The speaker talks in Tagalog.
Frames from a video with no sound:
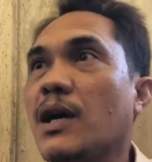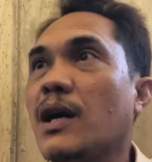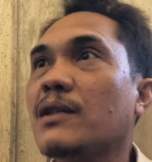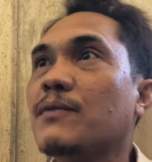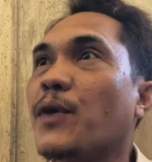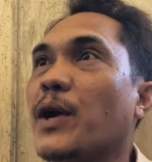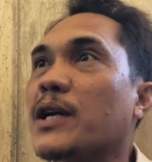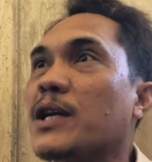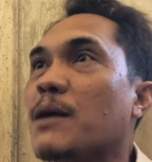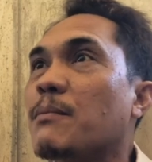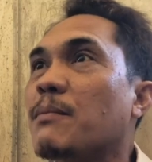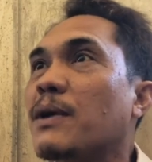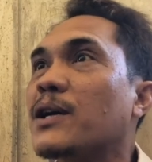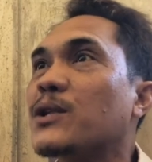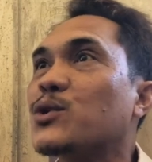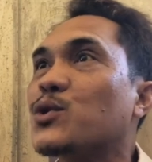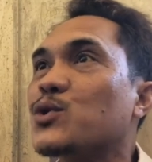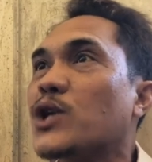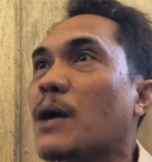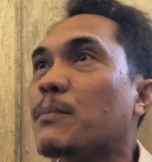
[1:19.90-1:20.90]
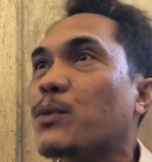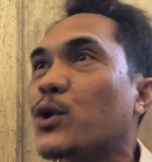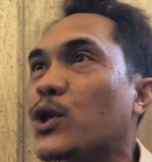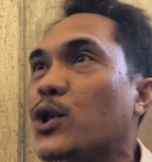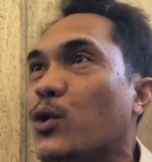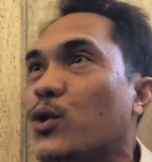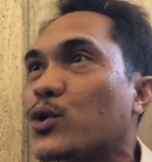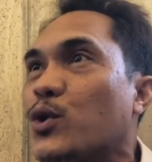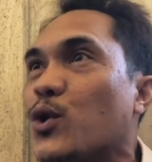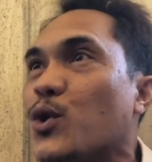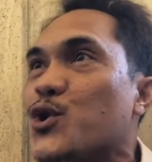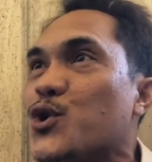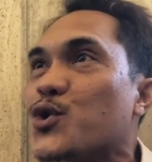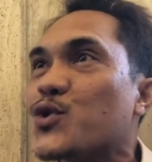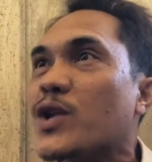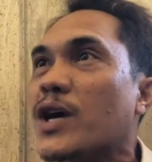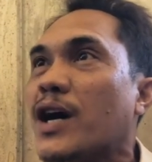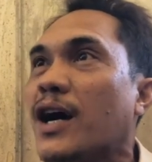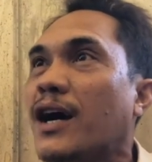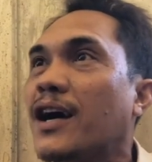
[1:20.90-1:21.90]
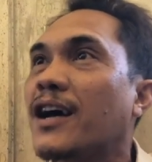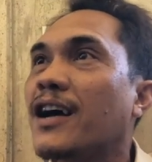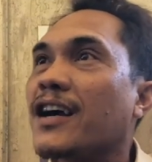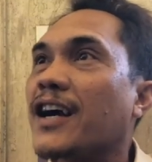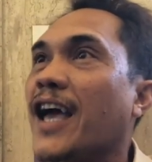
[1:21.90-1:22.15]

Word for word: unfair naman to jump into conclusion na